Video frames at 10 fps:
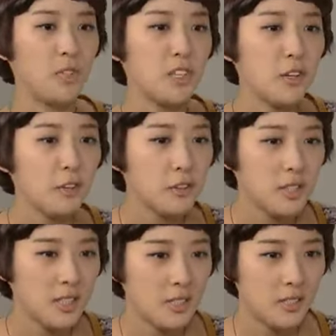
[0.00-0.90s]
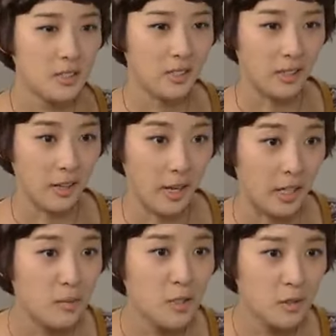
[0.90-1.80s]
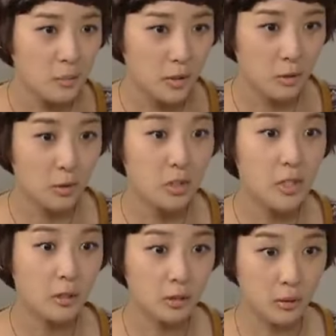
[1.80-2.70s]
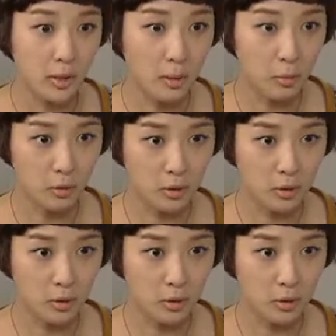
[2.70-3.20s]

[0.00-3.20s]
민경현 씨 애니메이션 피드로 능력 있어요,